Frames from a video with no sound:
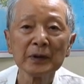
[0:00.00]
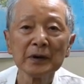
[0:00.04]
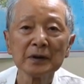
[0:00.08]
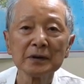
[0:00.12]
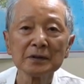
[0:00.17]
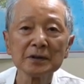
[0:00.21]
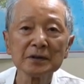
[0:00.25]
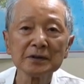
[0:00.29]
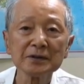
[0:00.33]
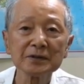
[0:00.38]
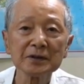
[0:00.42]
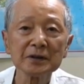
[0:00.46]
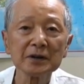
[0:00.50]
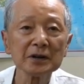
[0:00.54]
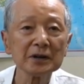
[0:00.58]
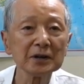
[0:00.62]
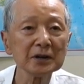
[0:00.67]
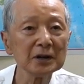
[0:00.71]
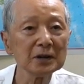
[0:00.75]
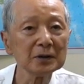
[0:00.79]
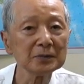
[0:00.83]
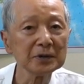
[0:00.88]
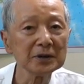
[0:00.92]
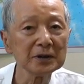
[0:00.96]
ですから
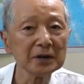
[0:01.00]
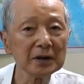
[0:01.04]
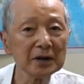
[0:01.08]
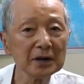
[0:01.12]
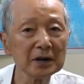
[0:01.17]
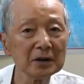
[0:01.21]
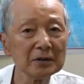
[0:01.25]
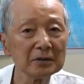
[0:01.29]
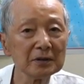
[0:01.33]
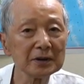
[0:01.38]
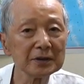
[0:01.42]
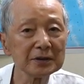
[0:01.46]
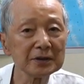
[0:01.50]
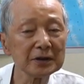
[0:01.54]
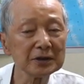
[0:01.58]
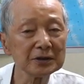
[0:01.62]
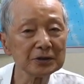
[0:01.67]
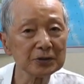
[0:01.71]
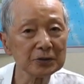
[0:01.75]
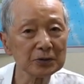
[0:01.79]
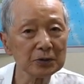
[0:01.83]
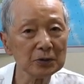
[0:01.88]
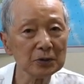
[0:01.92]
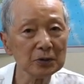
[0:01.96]
神が
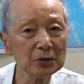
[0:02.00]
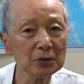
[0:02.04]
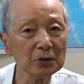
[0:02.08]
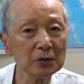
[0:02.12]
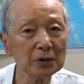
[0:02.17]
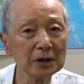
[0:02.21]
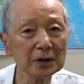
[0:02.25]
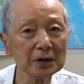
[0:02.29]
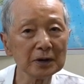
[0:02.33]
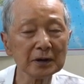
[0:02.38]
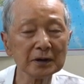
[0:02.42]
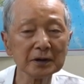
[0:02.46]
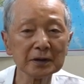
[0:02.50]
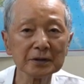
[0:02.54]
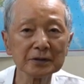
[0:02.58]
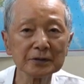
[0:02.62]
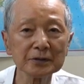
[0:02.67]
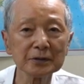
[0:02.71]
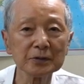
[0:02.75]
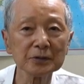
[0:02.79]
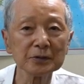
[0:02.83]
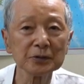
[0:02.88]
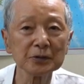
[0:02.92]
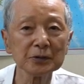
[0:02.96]
私とお別れ
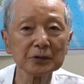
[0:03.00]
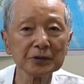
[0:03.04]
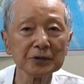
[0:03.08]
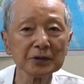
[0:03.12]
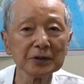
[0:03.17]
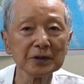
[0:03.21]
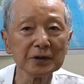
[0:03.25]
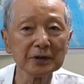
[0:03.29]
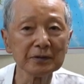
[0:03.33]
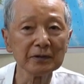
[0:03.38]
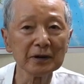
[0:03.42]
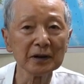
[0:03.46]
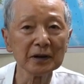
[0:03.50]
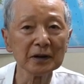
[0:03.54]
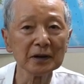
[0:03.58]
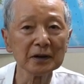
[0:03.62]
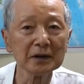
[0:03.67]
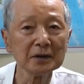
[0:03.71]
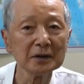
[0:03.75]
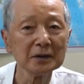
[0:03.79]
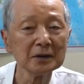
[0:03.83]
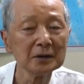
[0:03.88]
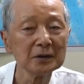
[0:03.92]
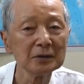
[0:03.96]
する時には
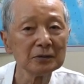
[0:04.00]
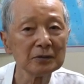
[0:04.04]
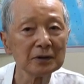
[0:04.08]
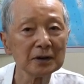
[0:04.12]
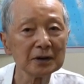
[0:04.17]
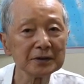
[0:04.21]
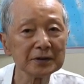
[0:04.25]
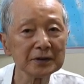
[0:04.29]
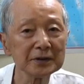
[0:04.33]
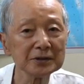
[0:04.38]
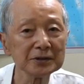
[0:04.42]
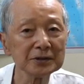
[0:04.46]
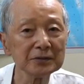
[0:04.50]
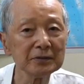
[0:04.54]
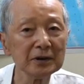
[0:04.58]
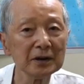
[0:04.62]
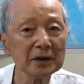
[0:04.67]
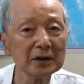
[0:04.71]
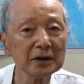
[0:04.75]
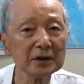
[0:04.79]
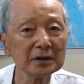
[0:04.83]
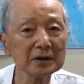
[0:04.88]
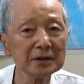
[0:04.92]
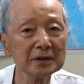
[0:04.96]
私
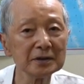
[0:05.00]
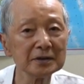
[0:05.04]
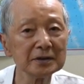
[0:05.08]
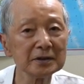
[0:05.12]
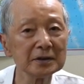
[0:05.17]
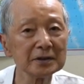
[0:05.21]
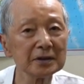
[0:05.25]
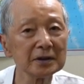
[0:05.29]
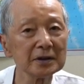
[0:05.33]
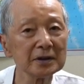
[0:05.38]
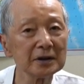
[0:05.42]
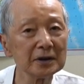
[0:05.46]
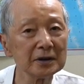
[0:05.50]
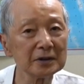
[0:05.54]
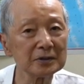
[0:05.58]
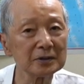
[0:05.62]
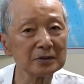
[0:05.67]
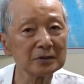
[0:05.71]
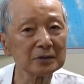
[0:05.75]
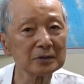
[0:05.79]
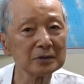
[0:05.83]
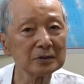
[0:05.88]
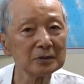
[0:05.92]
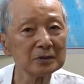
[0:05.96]
はあなたであ
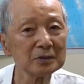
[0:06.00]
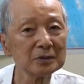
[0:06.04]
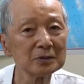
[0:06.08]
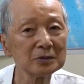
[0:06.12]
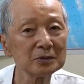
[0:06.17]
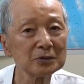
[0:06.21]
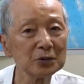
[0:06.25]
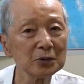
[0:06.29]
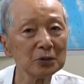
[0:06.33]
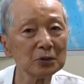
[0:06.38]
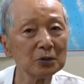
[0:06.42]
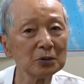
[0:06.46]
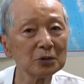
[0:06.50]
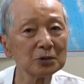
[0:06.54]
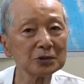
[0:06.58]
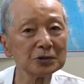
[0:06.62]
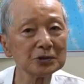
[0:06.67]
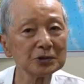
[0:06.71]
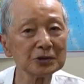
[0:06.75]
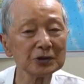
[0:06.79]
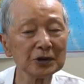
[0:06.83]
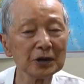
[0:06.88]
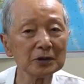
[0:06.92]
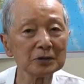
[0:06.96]
るとおっ
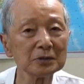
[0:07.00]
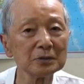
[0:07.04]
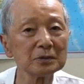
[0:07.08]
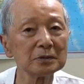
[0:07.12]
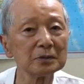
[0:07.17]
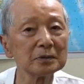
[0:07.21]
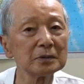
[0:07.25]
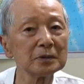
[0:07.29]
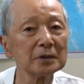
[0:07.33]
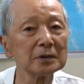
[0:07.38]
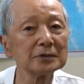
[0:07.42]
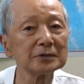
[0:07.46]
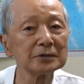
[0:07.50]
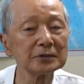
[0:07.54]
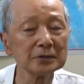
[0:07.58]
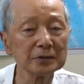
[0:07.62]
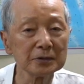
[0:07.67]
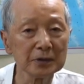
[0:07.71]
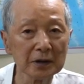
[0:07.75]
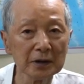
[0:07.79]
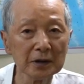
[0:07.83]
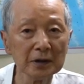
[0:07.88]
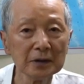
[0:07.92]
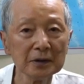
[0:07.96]
しゃるんです
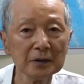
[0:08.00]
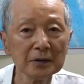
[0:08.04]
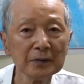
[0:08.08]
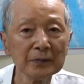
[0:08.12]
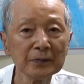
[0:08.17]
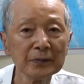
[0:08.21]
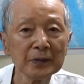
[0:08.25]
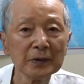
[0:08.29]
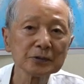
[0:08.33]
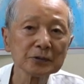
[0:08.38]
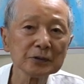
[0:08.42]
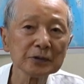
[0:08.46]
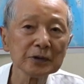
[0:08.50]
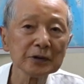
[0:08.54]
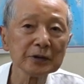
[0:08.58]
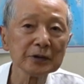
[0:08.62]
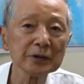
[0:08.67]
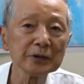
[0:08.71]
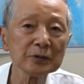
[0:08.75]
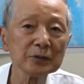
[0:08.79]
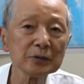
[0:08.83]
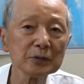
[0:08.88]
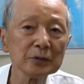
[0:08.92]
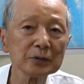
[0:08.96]
ねそれだ
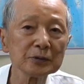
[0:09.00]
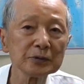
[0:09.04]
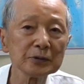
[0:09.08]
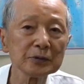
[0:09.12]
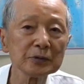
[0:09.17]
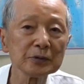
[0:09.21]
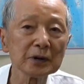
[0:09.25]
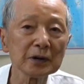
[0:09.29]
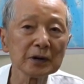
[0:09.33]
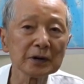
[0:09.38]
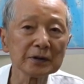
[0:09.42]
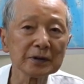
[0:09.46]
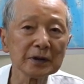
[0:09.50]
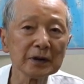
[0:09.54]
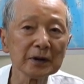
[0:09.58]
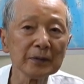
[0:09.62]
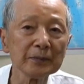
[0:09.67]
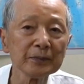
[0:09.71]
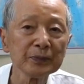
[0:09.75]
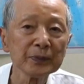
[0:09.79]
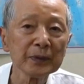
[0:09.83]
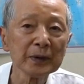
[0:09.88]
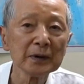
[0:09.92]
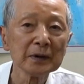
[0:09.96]
けのことかな
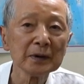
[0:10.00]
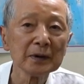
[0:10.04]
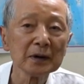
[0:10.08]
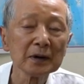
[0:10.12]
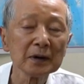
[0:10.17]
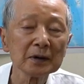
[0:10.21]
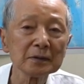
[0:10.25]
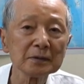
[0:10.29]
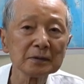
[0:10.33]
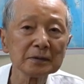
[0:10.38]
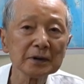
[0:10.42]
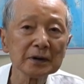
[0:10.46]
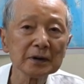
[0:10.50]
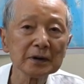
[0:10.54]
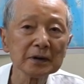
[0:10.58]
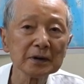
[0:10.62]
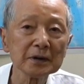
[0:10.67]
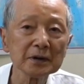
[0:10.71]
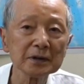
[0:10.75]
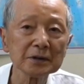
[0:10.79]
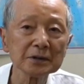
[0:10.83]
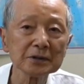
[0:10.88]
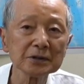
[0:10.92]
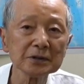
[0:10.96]
あのだか
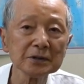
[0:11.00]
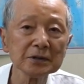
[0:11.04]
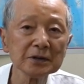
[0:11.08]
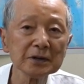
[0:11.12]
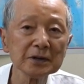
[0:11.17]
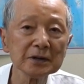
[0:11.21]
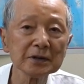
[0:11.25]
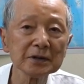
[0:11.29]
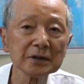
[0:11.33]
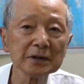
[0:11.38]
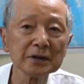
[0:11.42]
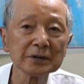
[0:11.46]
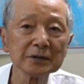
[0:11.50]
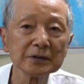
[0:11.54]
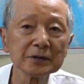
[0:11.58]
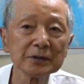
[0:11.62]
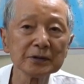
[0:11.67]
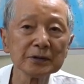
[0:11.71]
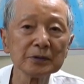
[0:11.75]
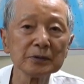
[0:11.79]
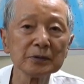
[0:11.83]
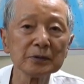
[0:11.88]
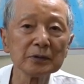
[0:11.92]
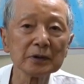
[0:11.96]
ら信頼感って
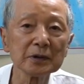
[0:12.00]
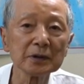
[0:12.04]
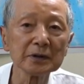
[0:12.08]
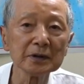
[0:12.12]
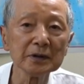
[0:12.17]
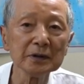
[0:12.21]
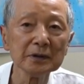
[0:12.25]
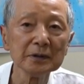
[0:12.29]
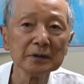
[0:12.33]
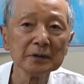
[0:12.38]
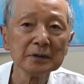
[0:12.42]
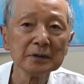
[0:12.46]
いうのはね